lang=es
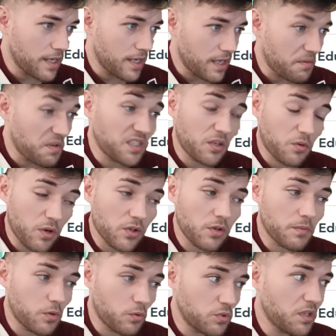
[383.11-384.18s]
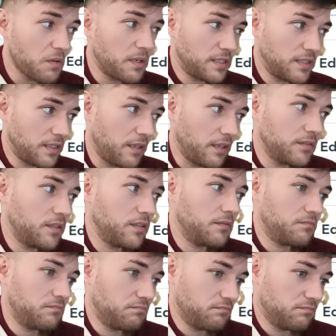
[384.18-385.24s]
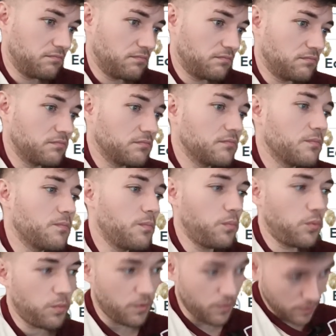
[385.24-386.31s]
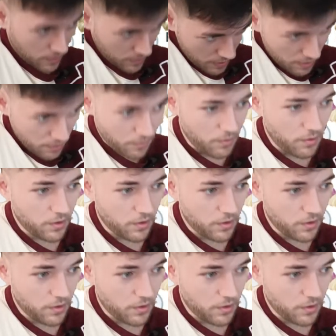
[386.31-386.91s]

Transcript: Y a mí este cuadro me gusta bastante. Creo,